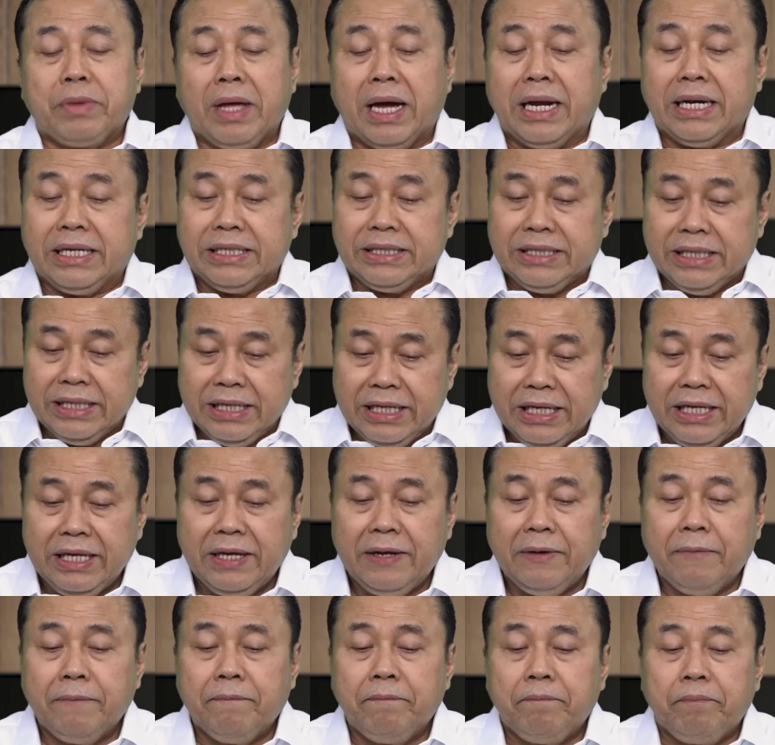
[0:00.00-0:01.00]
Nah di sini
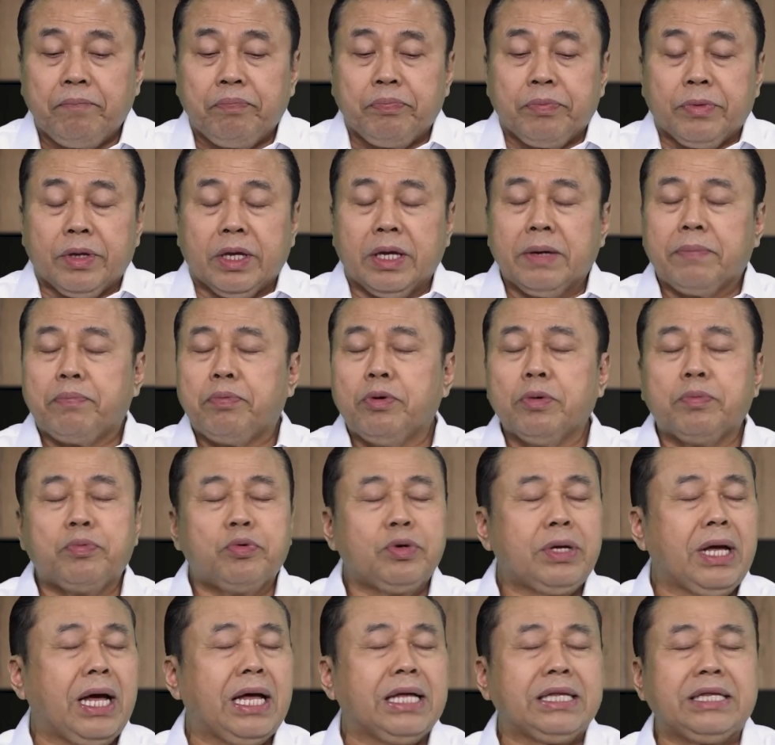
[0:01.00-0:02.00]
Ibu
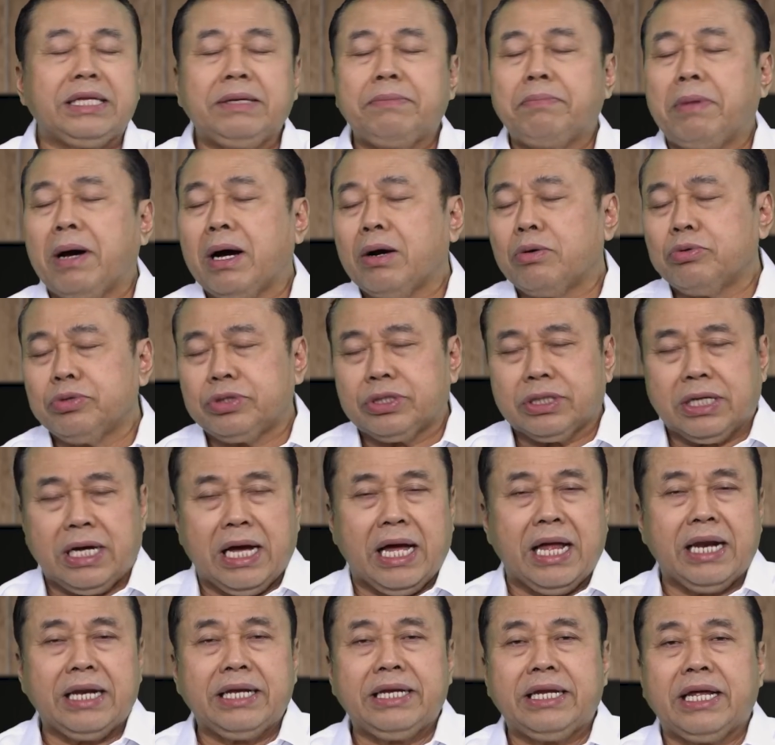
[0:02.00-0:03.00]
punya hati bagus
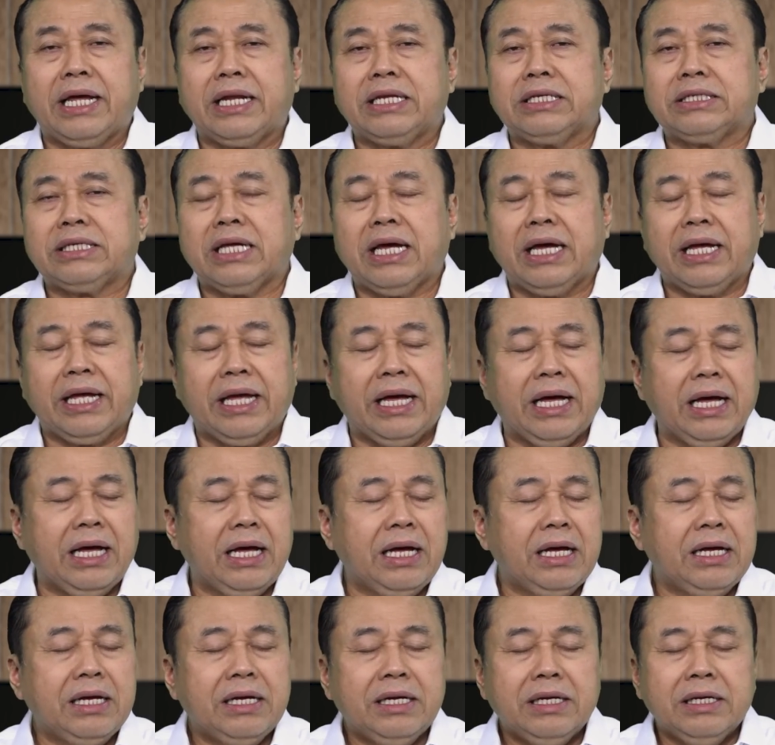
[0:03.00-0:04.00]
sekali dan saya